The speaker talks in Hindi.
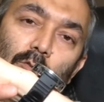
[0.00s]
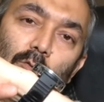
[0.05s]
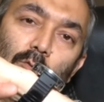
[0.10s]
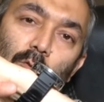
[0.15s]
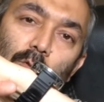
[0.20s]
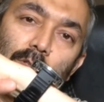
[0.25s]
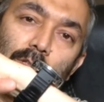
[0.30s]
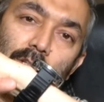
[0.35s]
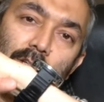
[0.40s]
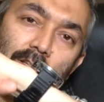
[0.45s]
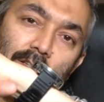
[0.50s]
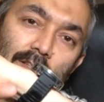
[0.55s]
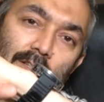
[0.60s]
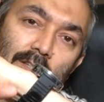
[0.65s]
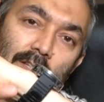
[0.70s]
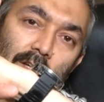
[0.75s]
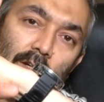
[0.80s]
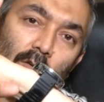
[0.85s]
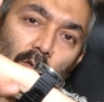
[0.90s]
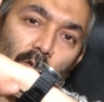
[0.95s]
तो इस
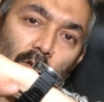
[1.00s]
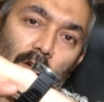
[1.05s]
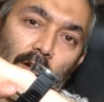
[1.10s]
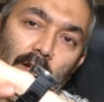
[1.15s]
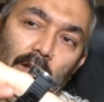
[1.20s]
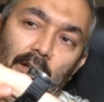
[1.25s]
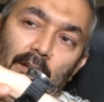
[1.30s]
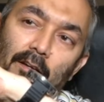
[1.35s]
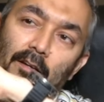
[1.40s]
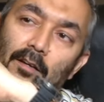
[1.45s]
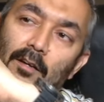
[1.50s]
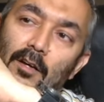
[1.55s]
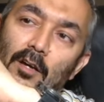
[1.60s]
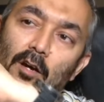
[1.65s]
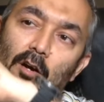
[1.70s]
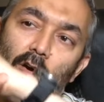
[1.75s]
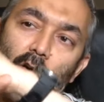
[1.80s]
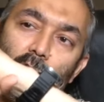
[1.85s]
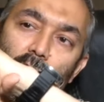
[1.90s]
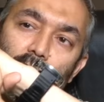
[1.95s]
ये और है
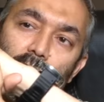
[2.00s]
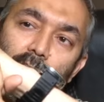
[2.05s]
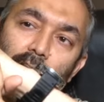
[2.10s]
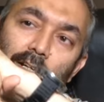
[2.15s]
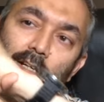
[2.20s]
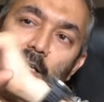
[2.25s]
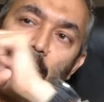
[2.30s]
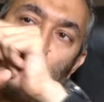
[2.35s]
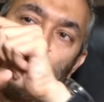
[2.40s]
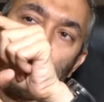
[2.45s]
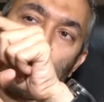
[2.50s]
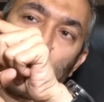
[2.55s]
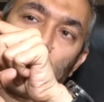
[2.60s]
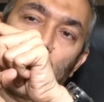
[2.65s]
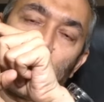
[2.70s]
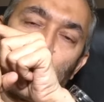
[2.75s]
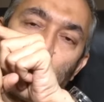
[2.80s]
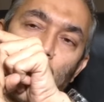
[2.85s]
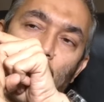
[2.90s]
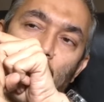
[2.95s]
और अगर आपका
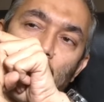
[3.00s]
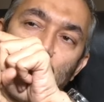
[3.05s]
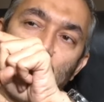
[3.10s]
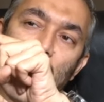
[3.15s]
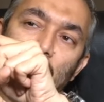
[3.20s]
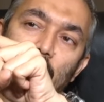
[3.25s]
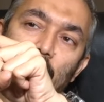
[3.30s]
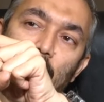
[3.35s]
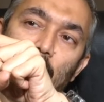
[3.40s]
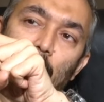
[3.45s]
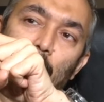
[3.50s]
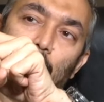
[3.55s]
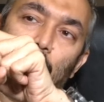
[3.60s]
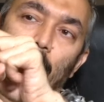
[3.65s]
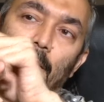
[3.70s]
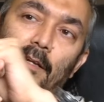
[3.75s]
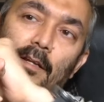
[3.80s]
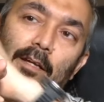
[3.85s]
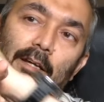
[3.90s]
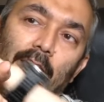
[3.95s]
दरमियान से
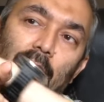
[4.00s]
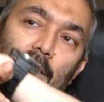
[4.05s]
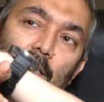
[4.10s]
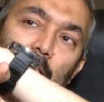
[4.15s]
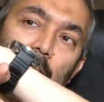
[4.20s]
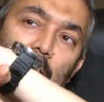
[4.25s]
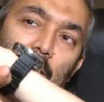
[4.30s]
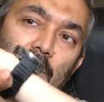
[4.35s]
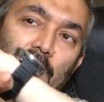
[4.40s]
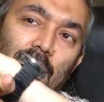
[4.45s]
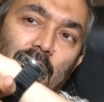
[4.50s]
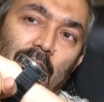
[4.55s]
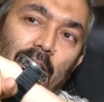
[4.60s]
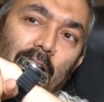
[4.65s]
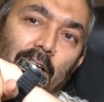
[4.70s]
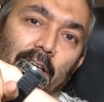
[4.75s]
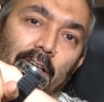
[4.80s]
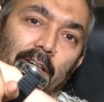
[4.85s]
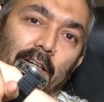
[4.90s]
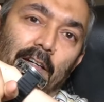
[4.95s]
पान है इस
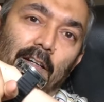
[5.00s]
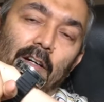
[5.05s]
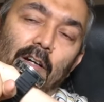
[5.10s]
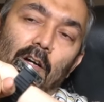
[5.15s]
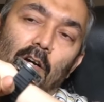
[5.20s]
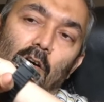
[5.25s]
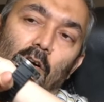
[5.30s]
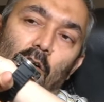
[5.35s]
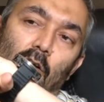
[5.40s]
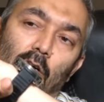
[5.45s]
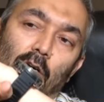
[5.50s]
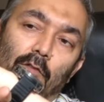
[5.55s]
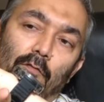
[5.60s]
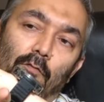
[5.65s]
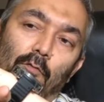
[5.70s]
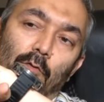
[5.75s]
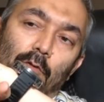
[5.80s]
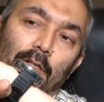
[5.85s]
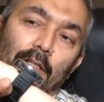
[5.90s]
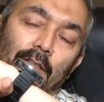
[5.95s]
तरह है और
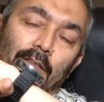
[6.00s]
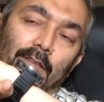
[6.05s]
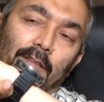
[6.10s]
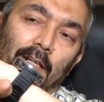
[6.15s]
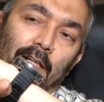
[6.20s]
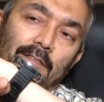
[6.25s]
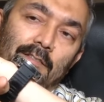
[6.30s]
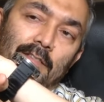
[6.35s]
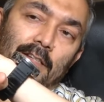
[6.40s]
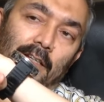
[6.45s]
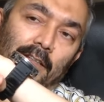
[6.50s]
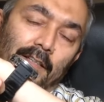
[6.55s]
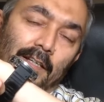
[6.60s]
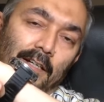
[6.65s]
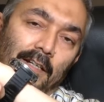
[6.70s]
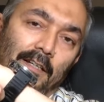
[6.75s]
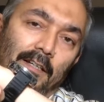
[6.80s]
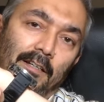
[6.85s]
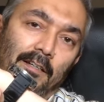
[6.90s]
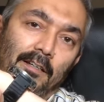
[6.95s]
वो इतना ज़्यादा
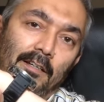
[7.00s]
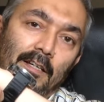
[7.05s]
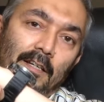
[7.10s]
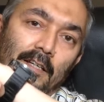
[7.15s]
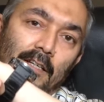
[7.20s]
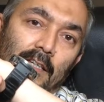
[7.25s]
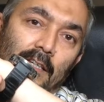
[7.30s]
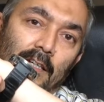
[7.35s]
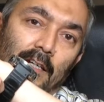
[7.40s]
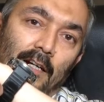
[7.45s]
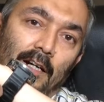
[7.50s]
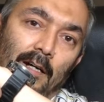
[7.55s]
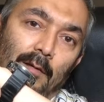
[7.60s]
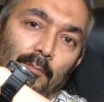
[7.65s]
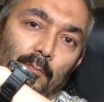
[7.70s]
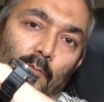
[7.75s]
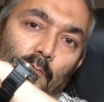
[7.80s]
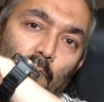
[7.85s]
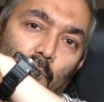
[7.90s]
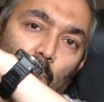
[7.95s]
है कि
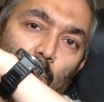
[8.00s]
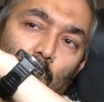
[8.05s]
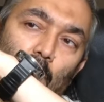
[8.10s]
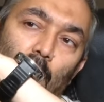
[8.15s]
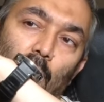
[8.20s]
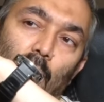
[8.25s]
आपको